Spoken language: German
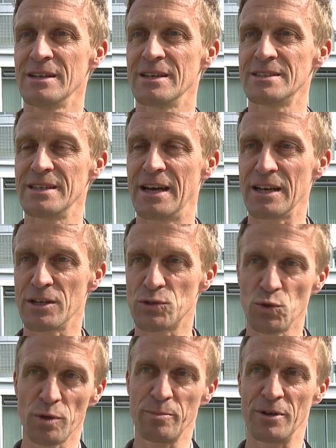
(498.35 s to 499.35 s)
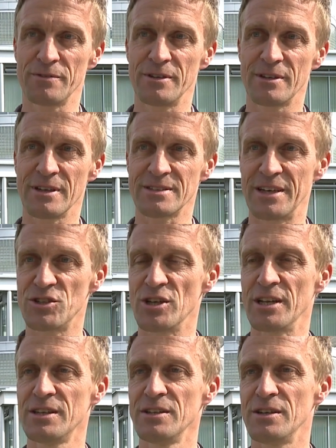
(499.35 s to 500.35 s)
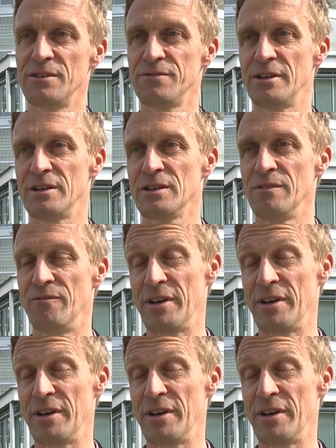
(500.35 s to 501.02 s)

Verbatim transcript: dass die Anlage so gebaut wird, dass kein Schatten darauf fällt.